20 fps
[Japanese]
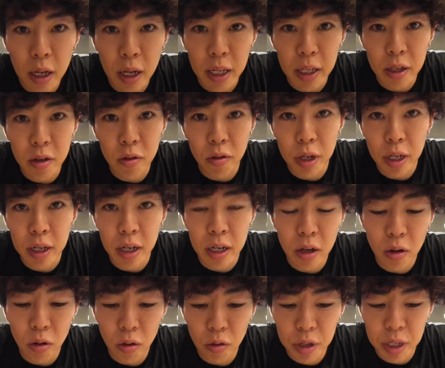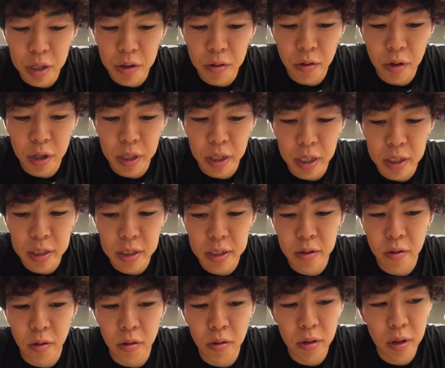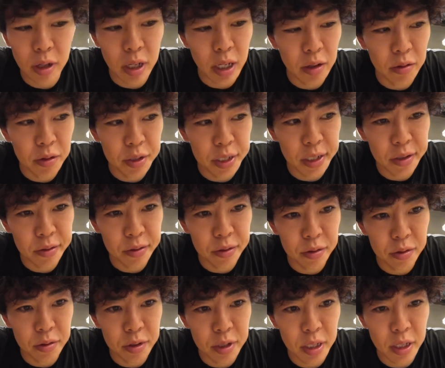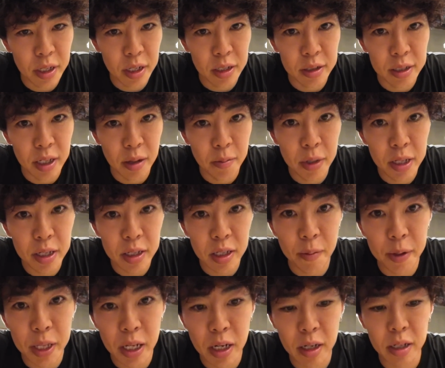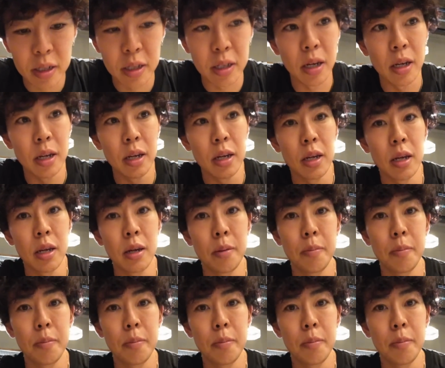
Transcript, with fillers: いこれからお昼ご飯です今回のジャンクフード生活でまだ食べてなかった